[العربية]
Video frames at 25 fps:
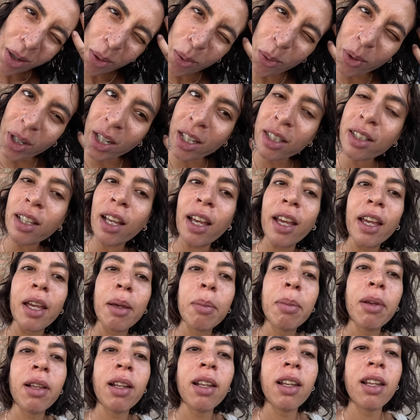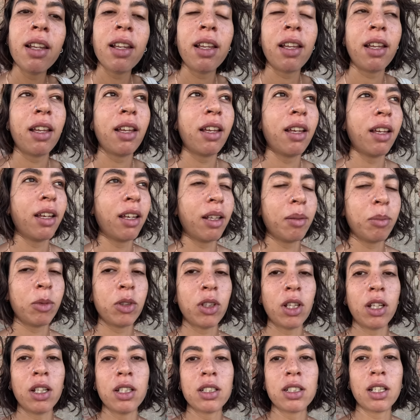وجيت أقابل آه،
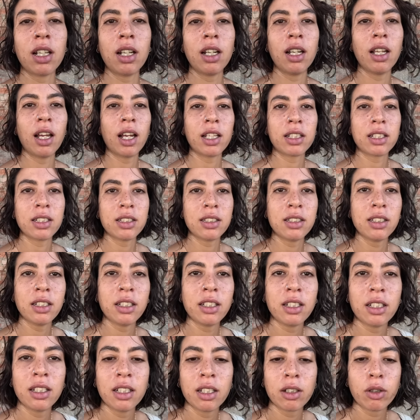المدرسة اللي هتديني